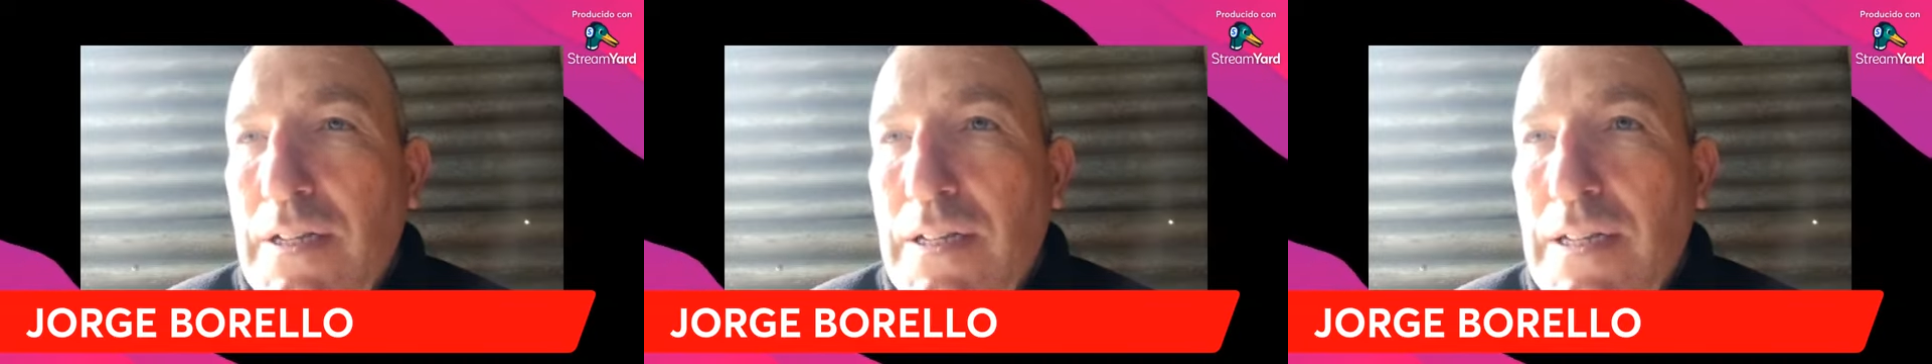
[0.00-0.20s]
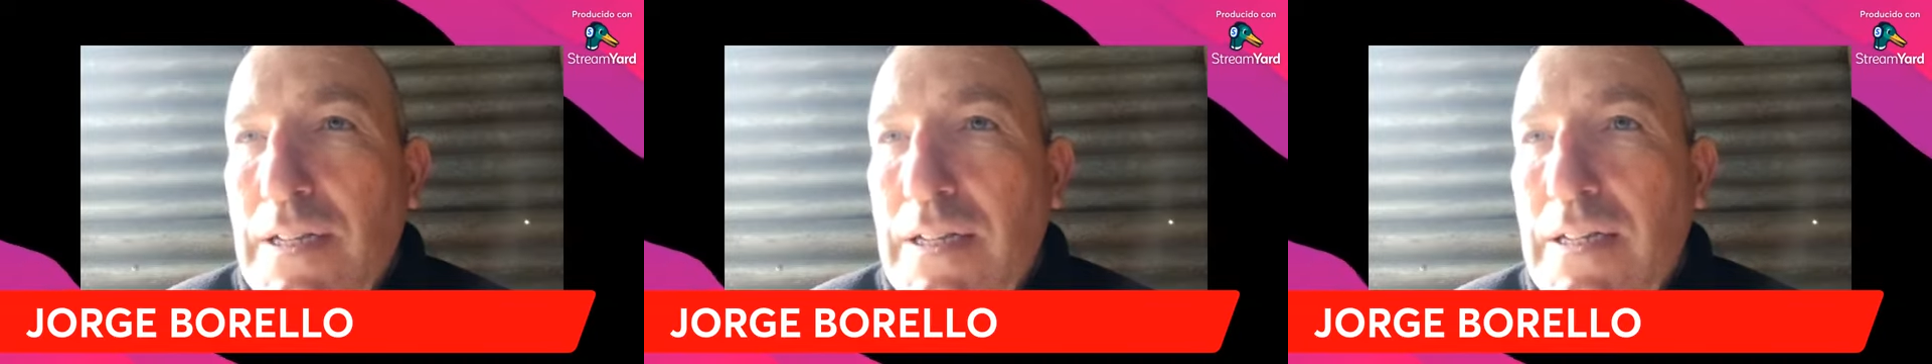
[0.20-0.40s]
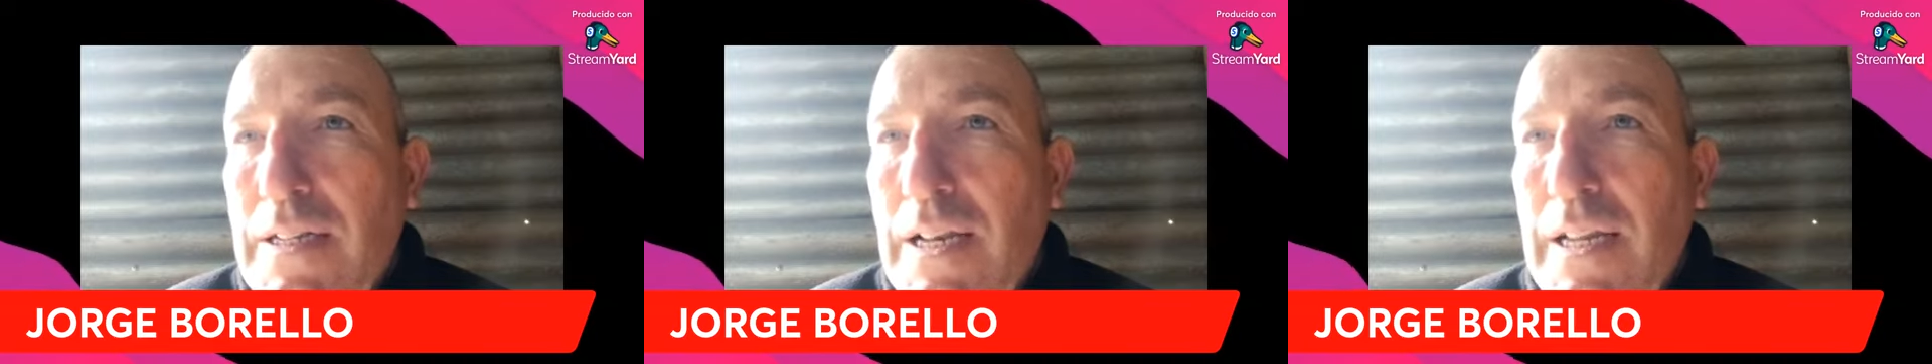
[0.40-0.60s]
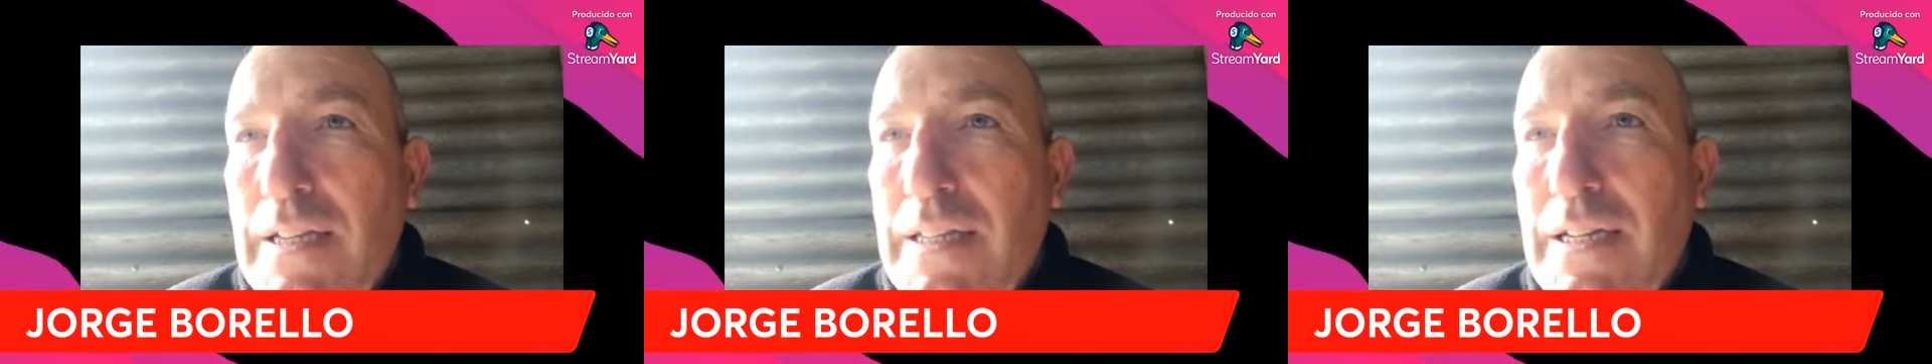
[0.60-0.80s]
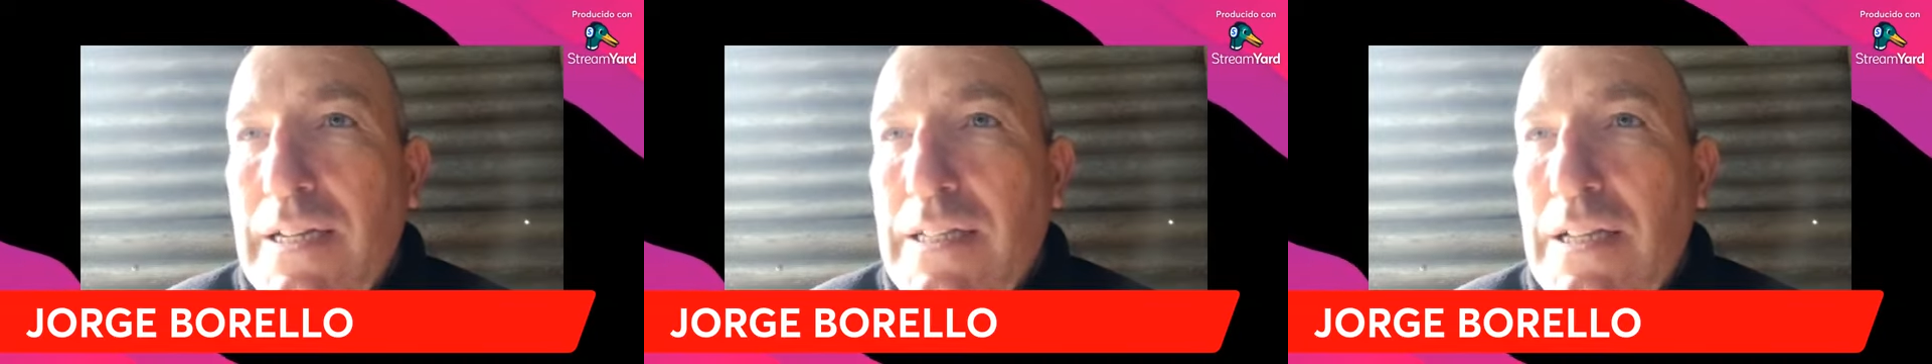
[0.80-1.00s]
eh, la
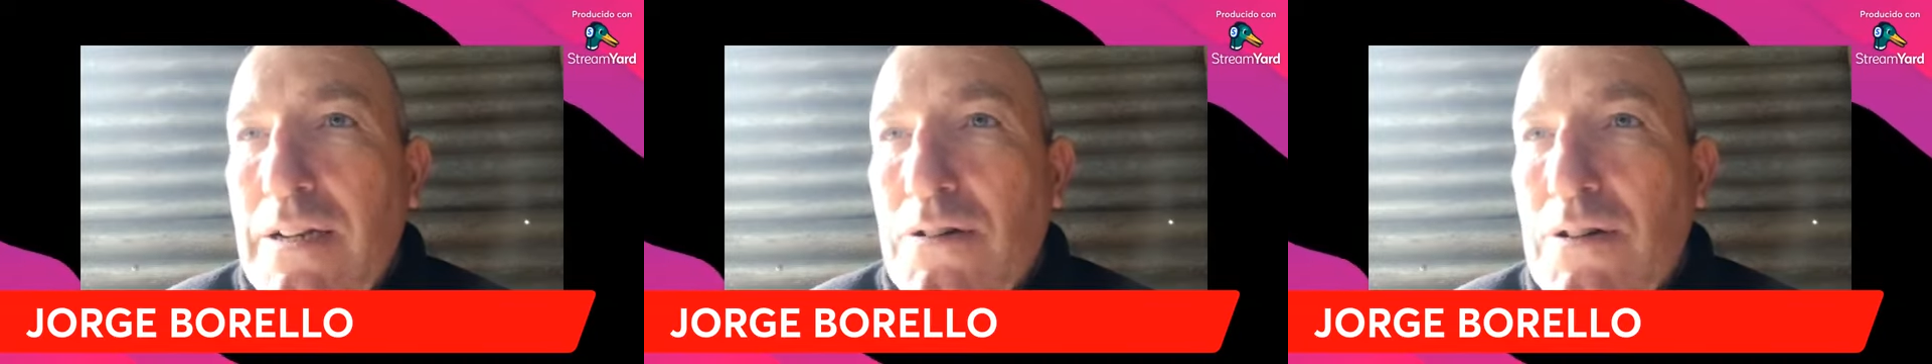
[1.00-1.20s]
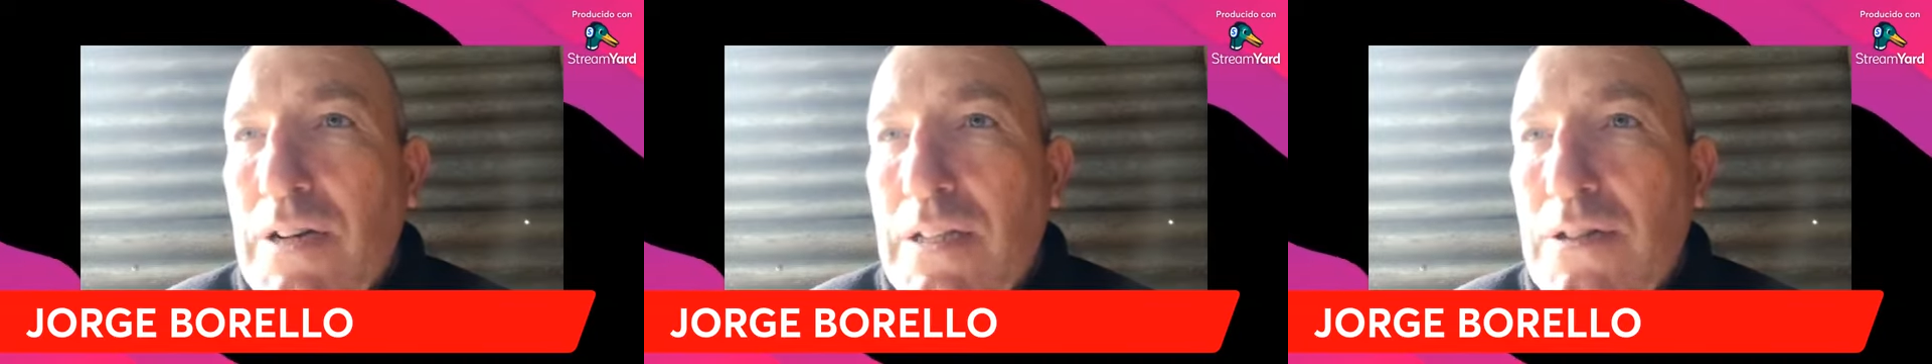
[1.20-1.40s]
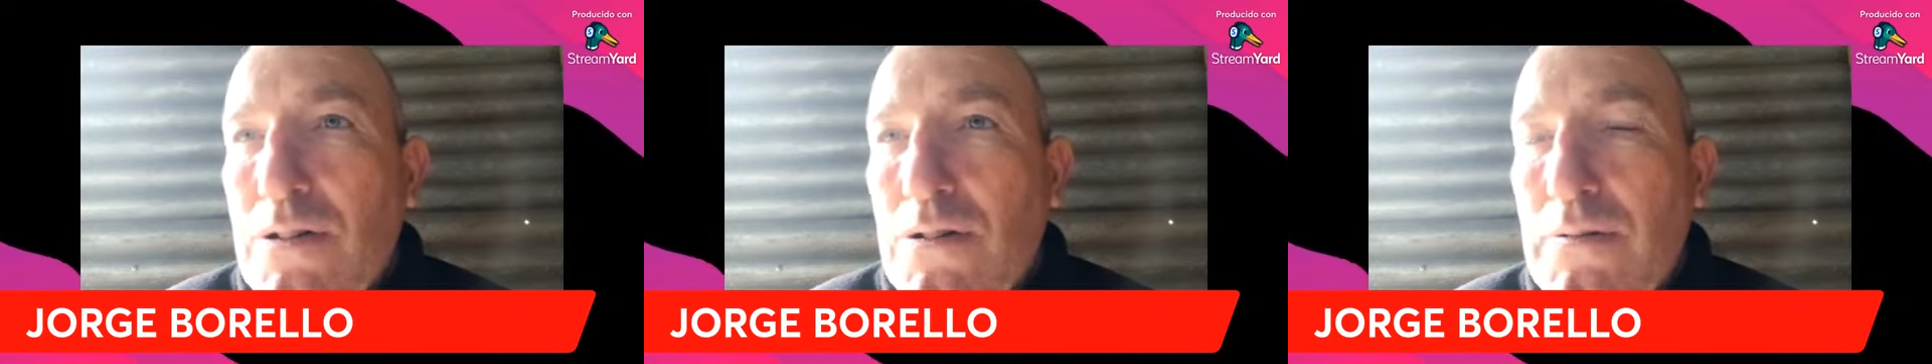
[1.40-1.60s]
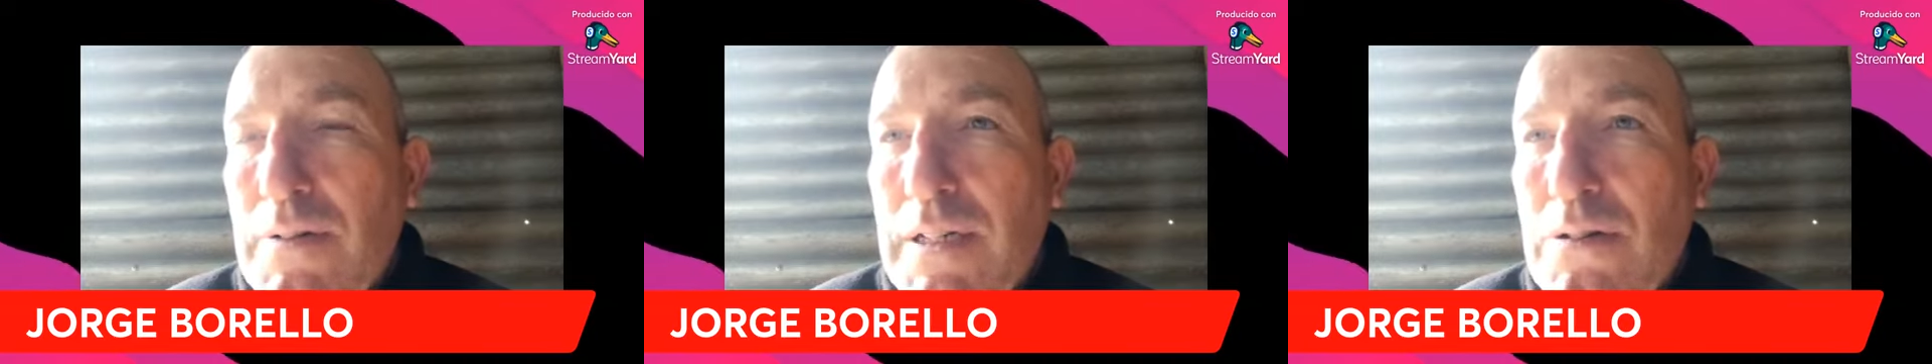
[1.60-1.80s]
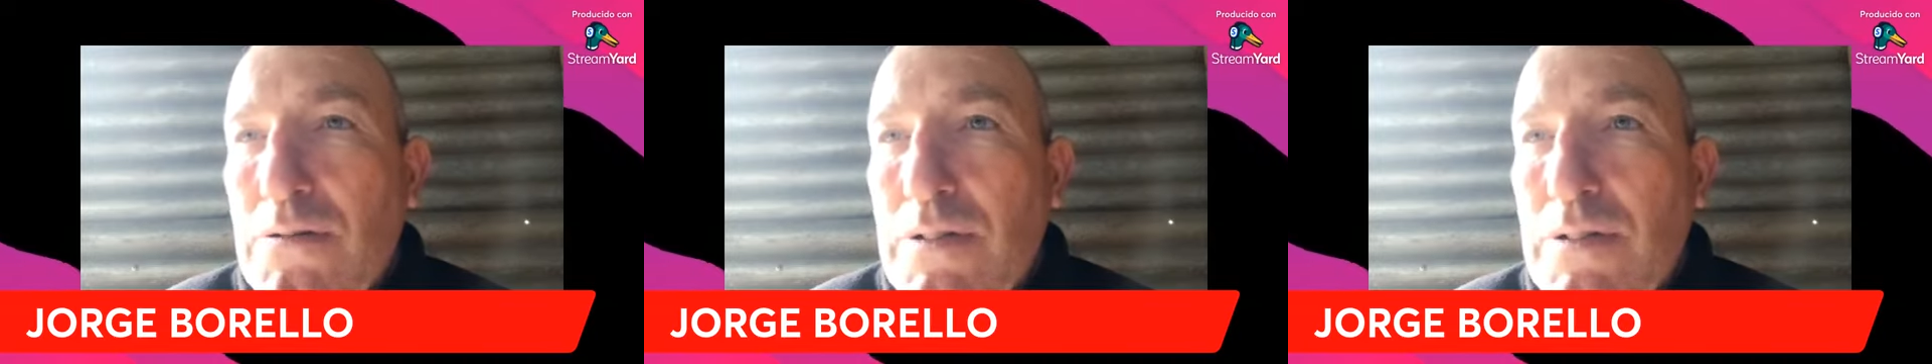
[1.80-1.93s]
idea de los radioclubes es